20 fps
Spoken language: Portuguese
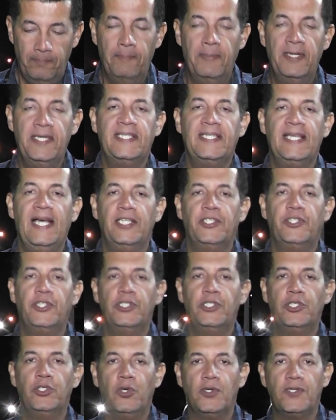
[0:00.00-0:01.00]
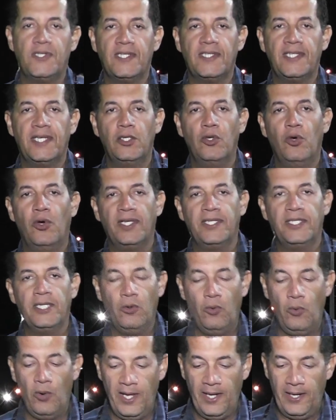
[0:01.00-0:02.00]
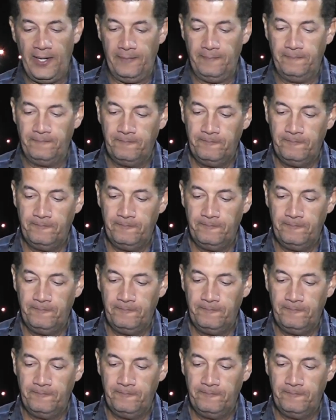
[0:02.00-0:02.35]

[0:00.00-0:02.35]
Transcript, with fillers: Mensagem de Nossa Senhora de Anguera.